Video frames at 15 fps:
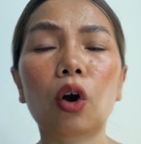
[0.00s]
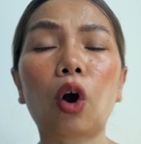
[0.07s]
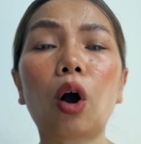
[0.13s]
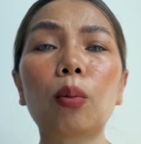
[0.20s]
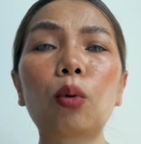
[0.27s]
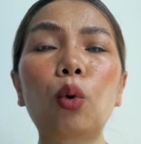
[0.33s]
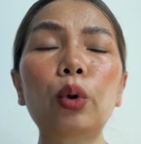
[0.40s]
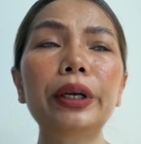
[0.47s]
ขอ
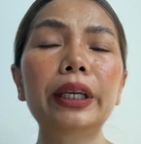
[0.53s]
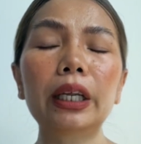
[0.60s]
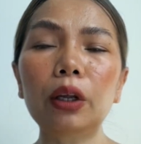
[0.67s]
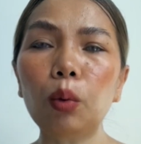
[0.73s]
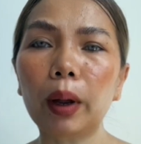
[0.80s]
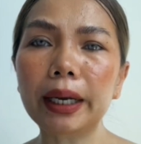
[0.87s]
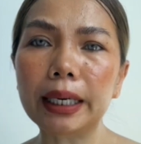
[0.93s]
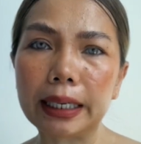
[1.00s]
บคุณที่
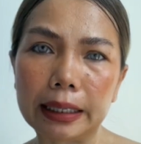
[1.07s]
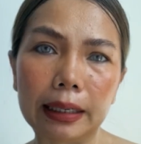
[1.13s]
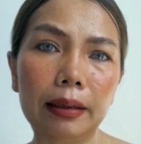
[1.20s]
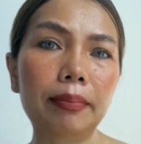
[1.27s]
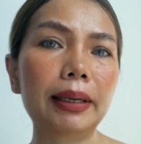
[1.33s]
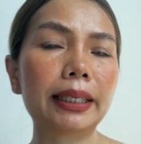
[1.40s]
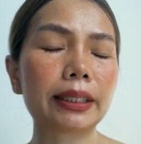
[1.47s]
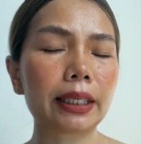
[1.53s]
วันนี้
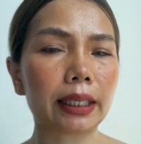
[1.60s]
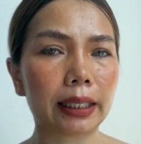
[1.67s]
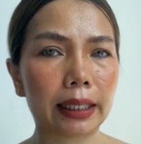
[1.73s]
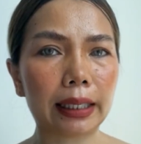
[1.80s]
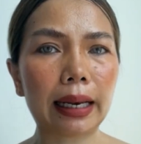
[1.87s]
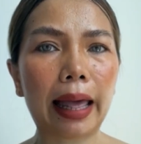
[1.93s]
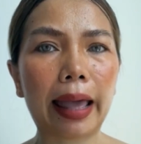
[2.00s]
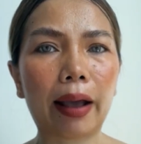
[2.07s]
มีสิ่ง
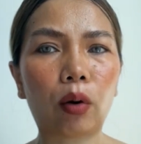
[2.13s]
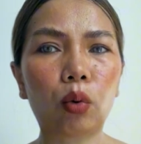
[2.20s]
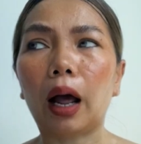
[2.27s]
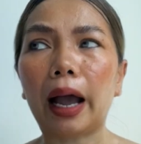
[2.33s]
นี้แล้ว